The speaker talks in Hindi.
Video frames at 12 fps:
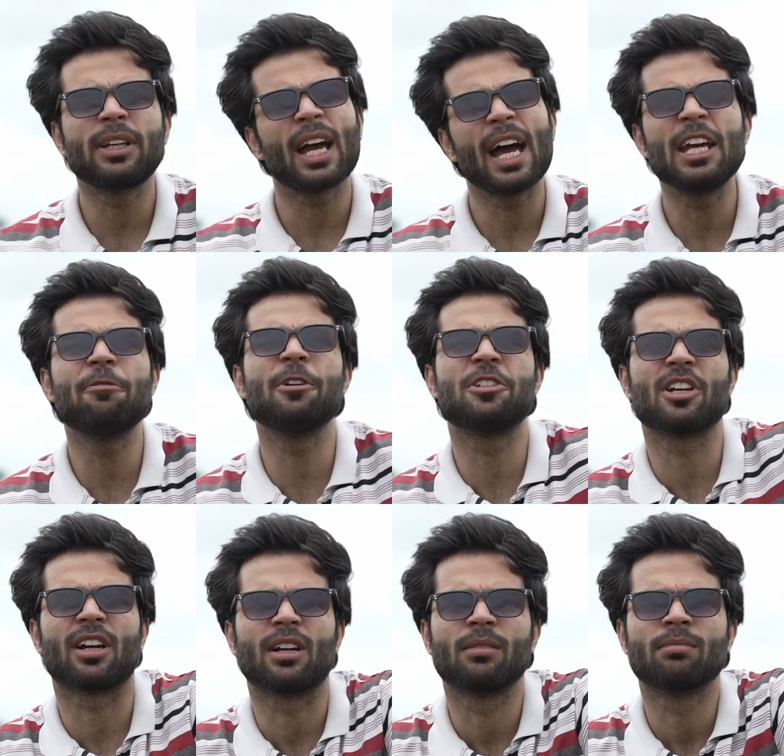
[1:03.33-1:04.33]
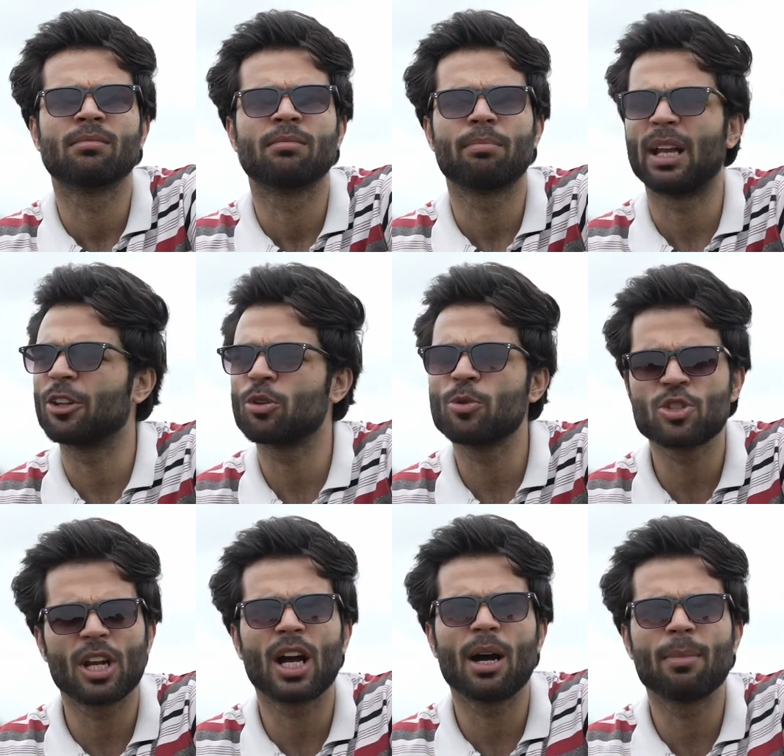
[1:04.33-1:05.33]
क्या ही फीचर है पहले तो
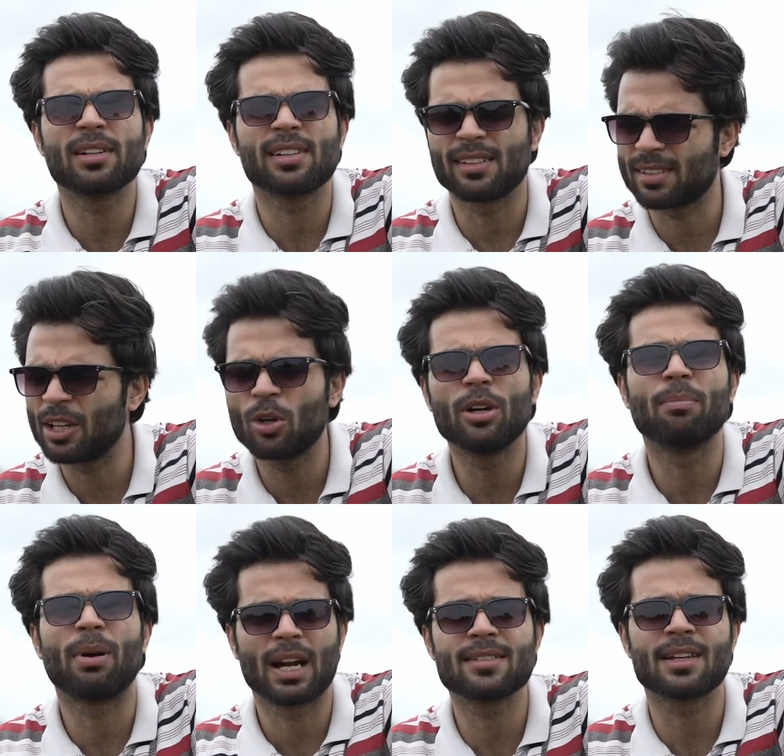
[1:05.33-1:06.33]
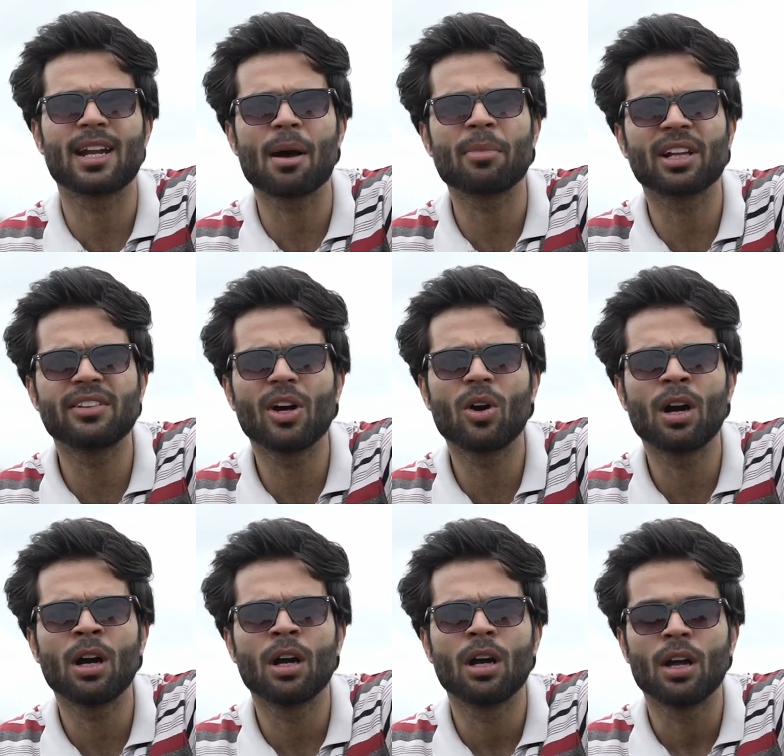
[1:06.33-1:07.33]
मुझे लगा बस ऐसा ही कोई बड़ा सा नाम रख दिया होगा
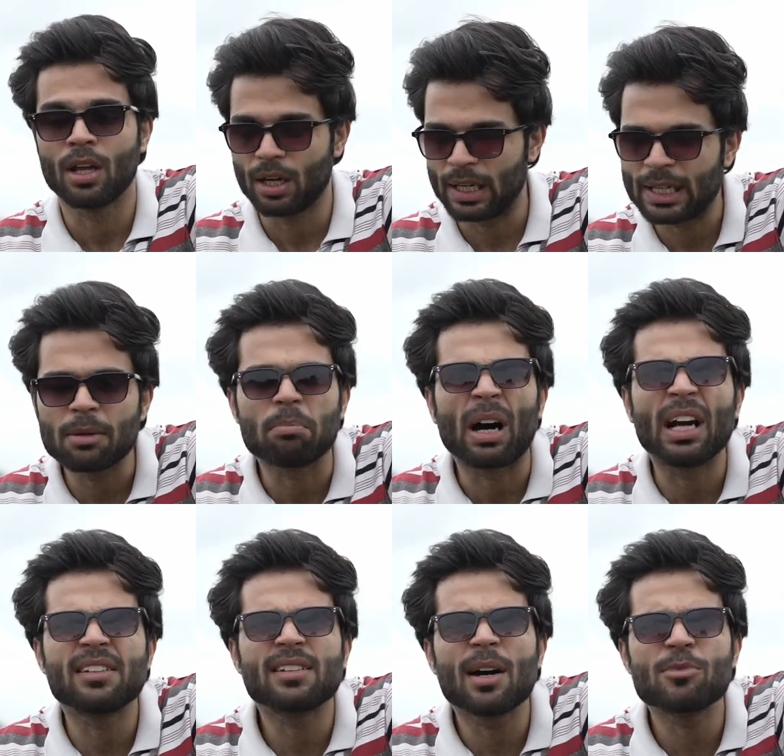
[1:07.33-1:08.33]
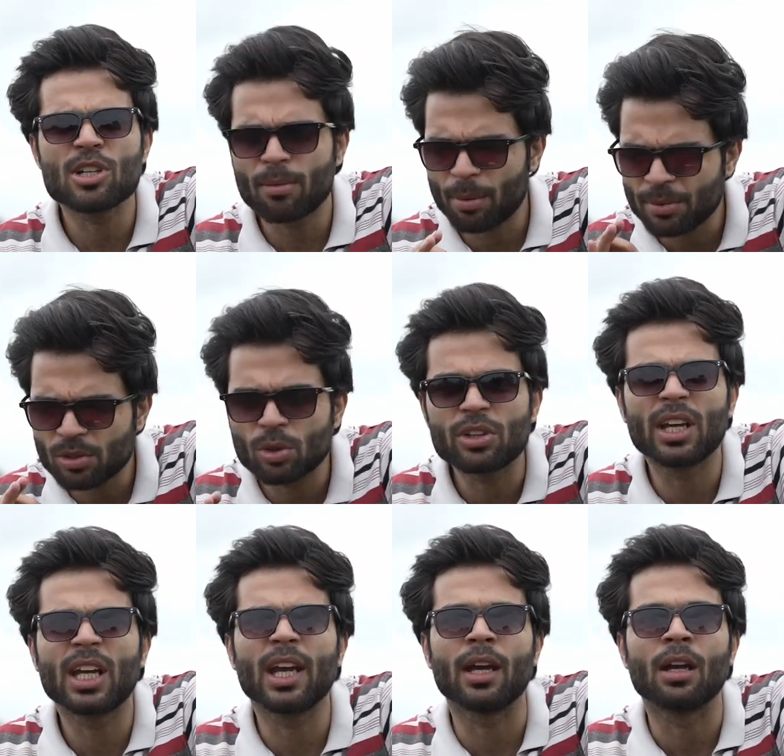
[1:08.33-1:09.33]
लेकिन भाई साहब जब हम इसको
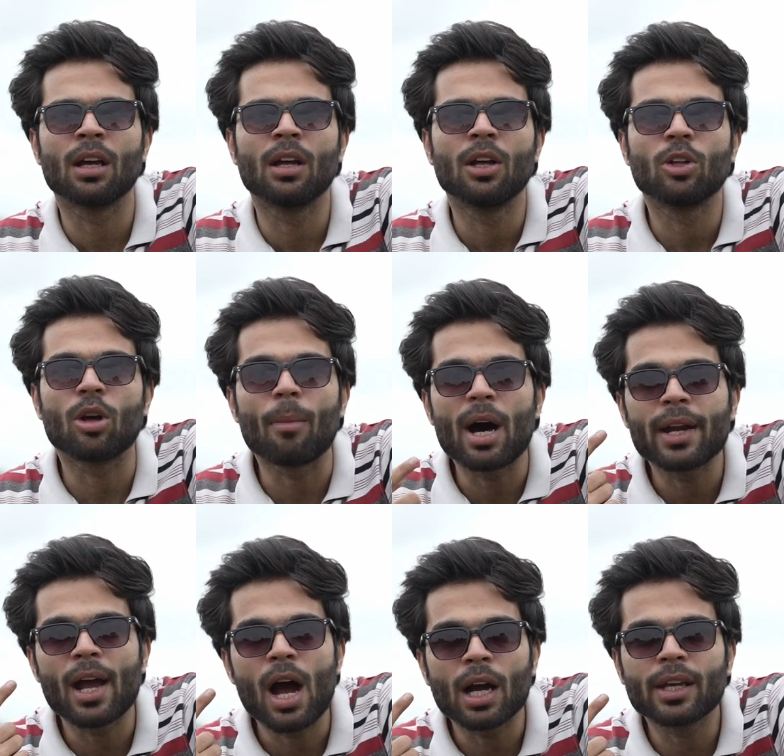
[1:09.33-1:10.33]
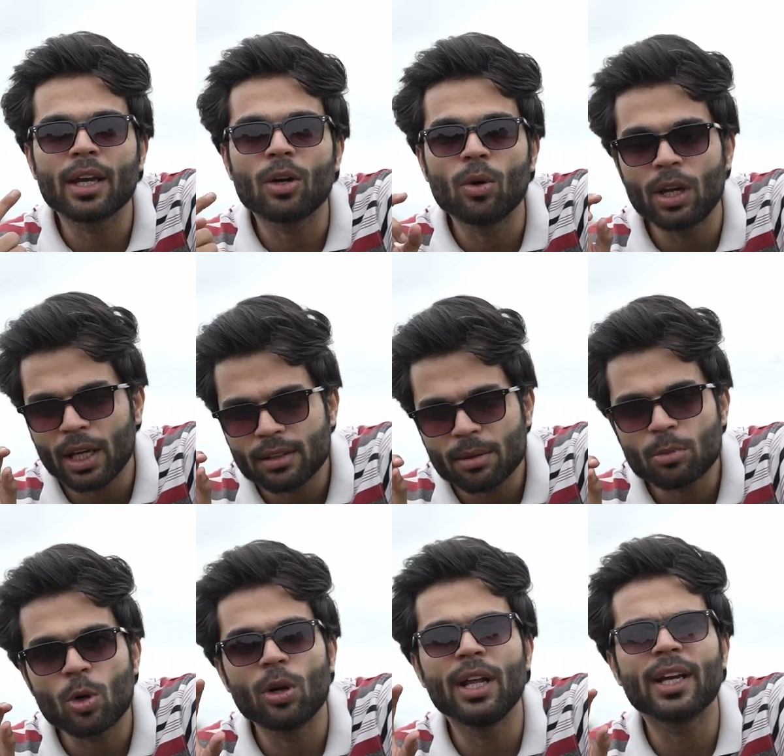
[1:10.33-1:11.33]
देखे तो हमारे आँख के गोले एकदम
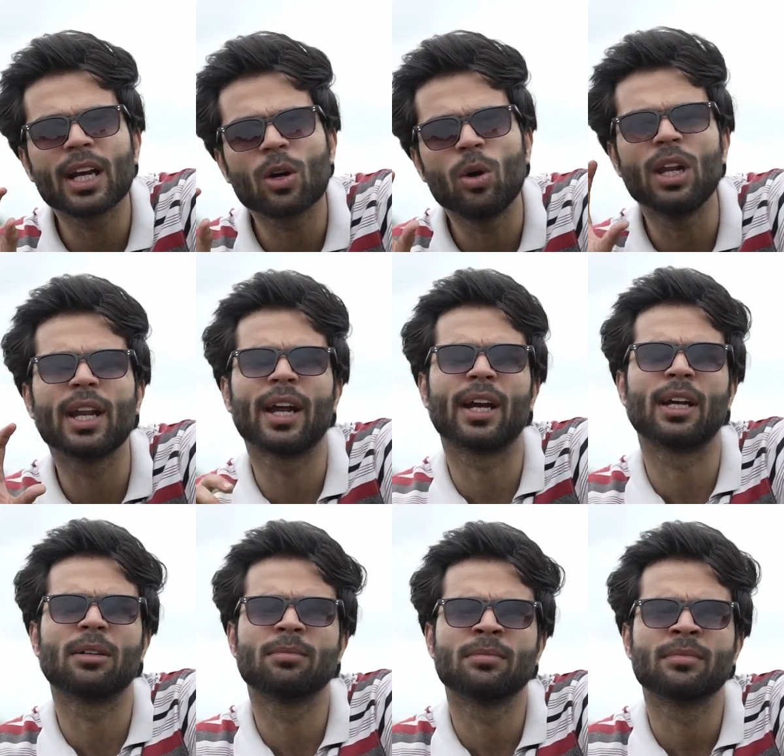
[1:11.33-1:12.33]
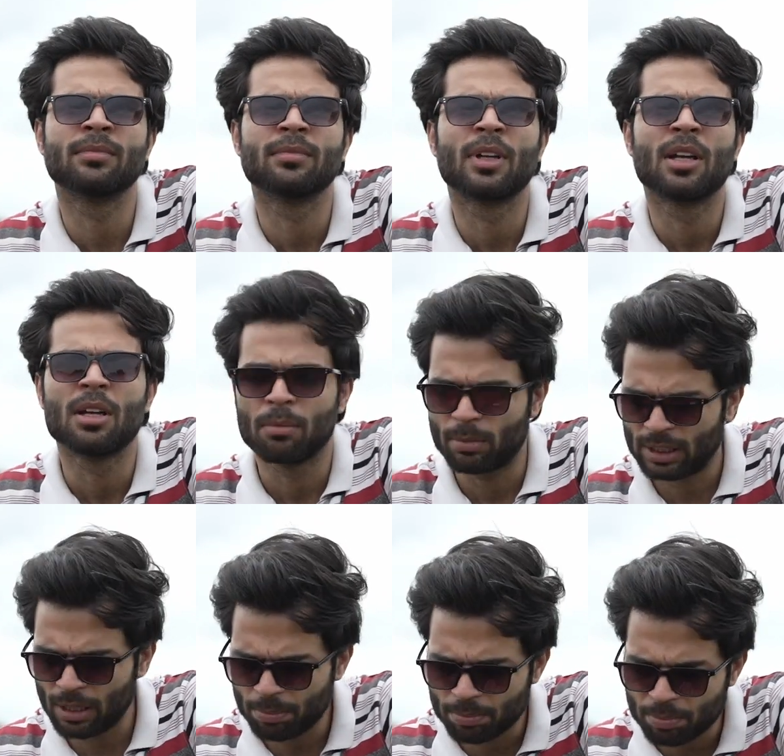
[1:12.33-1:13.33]
खुले के खुले रह गए
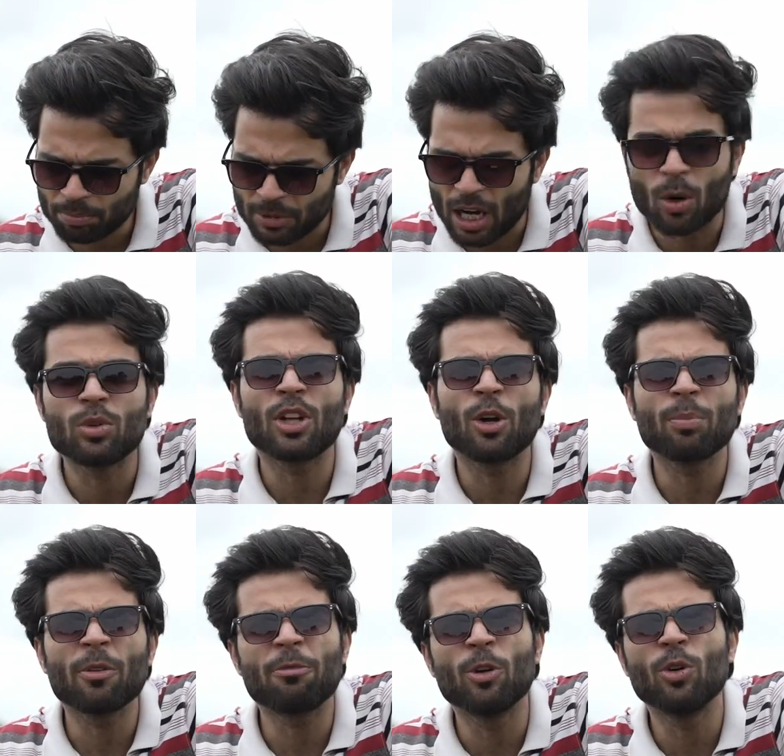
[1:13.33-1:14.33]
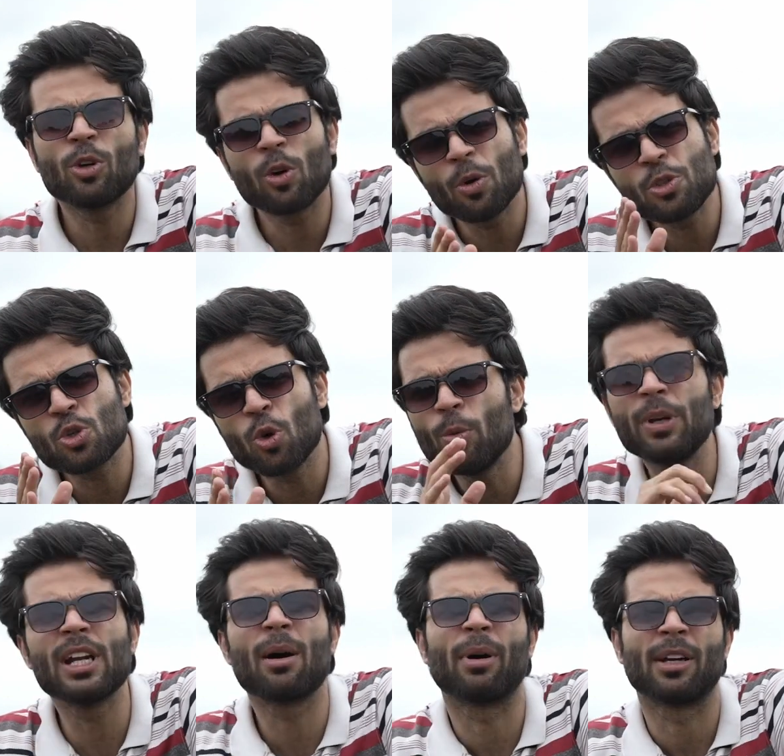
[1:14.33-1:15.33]
मतलब डाउनटाउन में फ्यूल को कोई छू
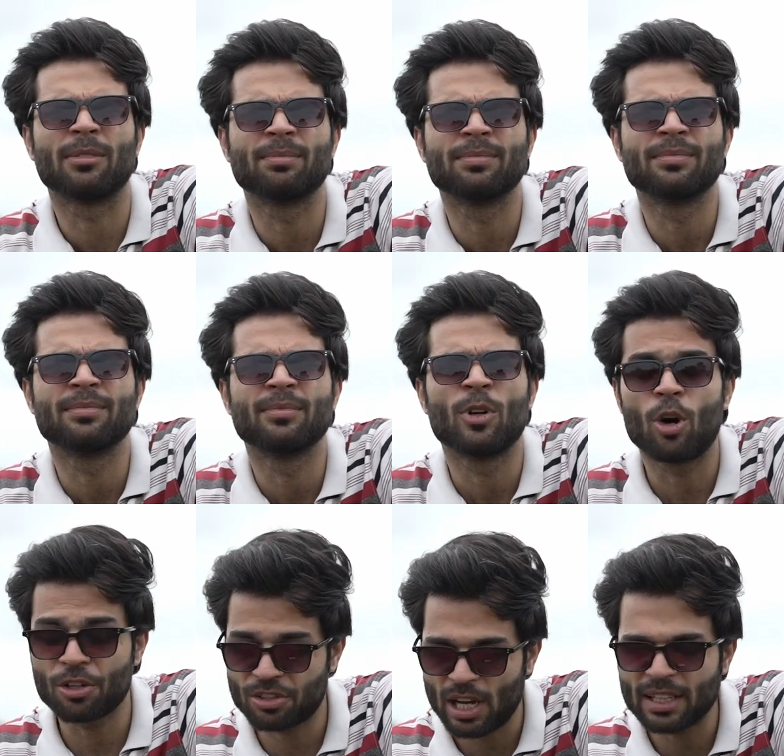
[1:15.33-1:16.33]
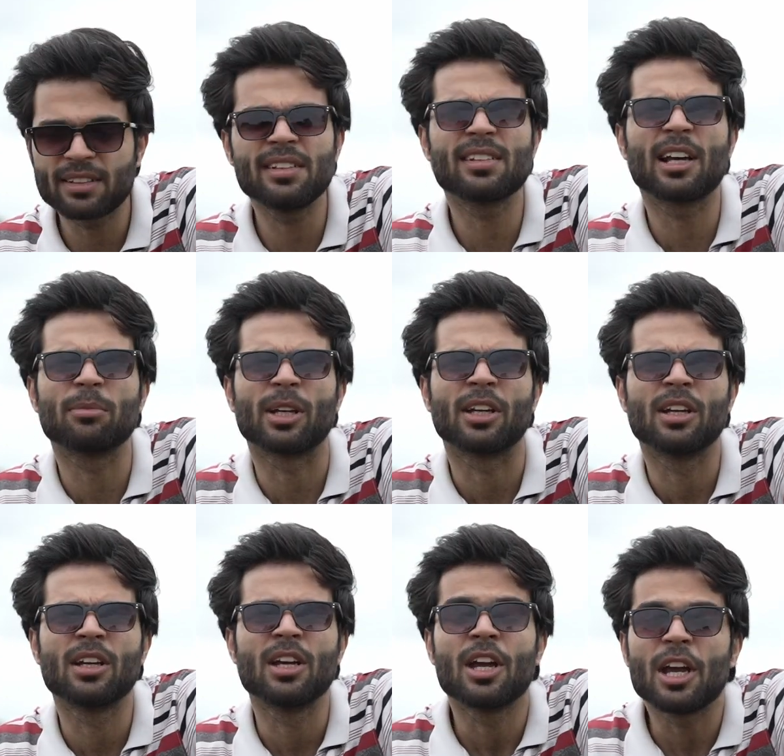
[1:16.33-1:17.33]
भी ना पाए और साथ ही साथ में
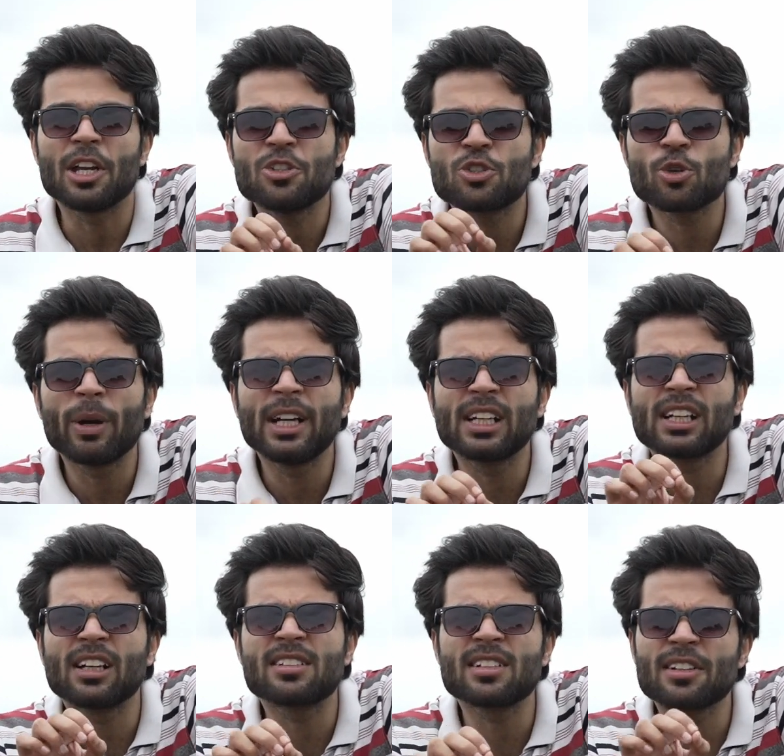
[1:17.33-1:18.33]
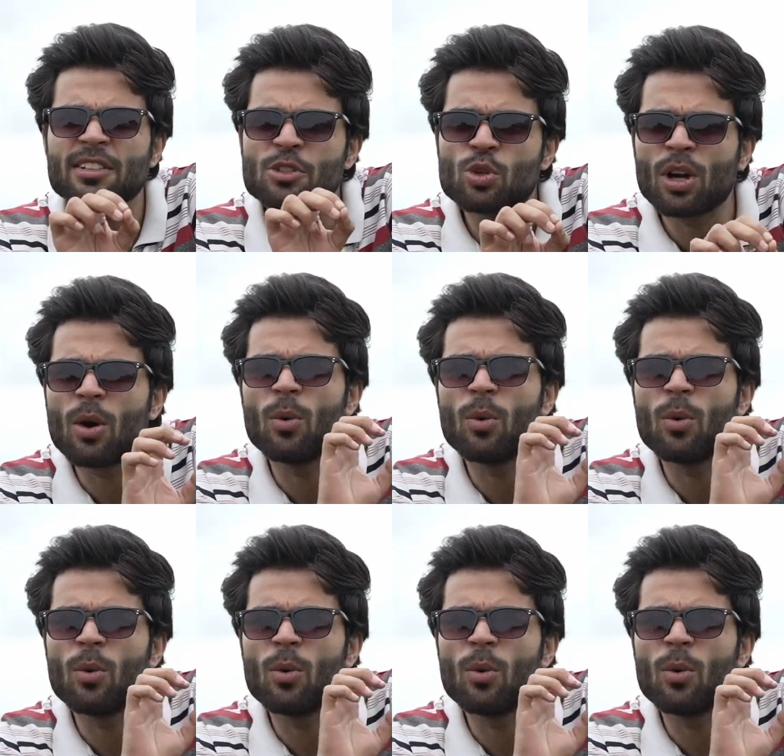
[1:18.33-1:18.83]
इंस्ट्रूमेंट क्लस्टर से जुड़ा